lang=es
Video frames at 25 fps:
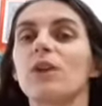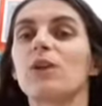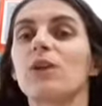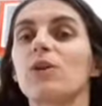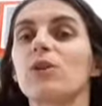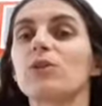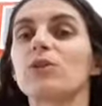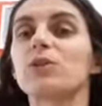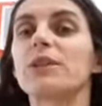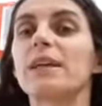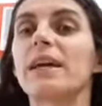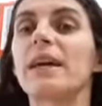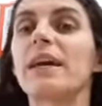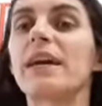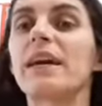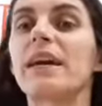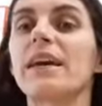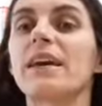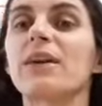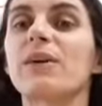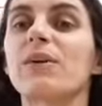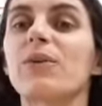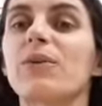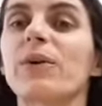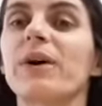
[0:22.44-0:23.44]
Lo
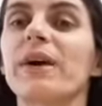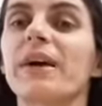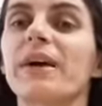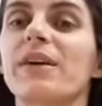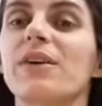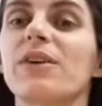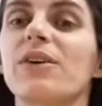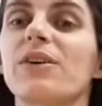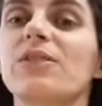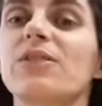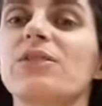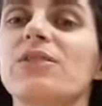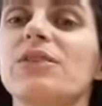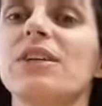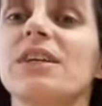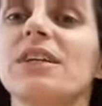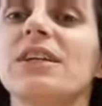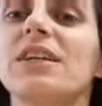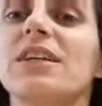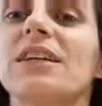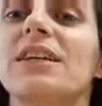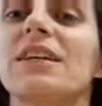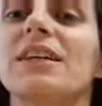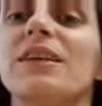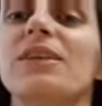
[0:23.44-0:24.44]
tengo
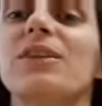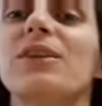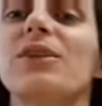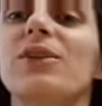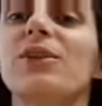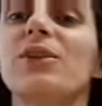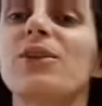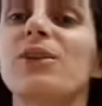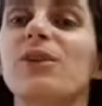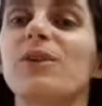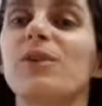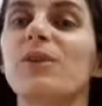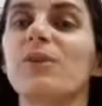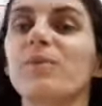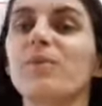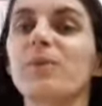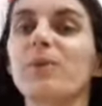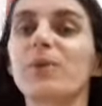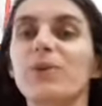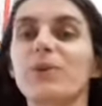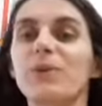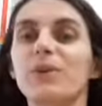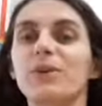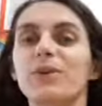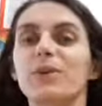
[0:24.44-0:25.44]
escondido, lo
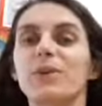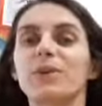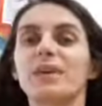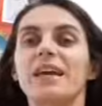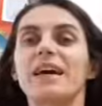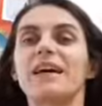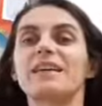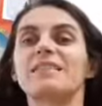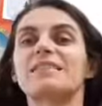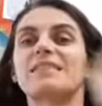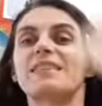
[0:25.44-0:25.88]
voy a